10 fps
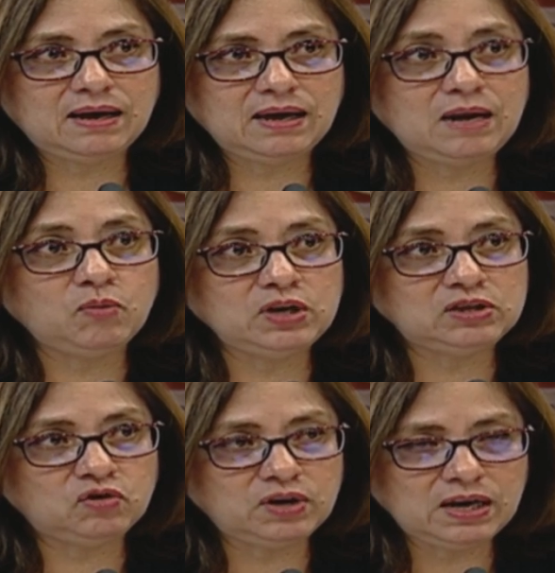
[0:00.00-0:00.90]
el
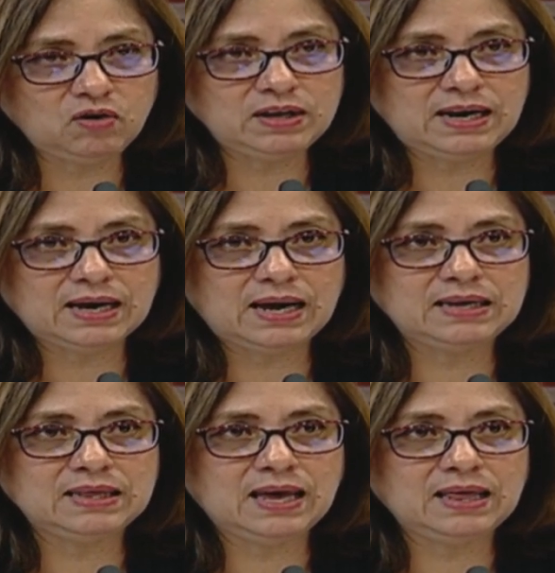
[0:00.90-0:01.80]
monitoreo de la
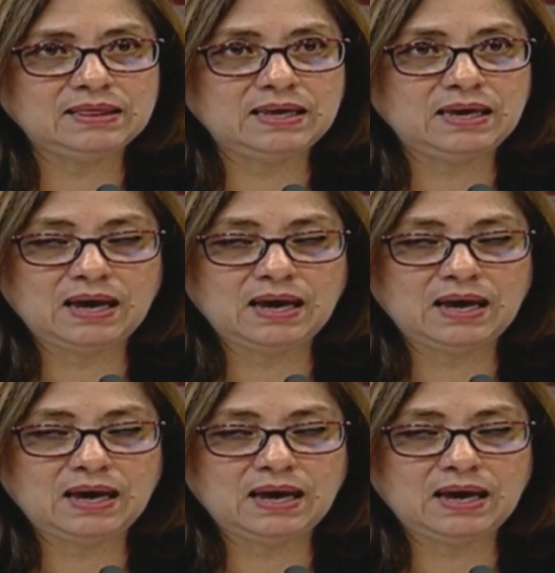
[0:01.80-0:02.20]
calidad de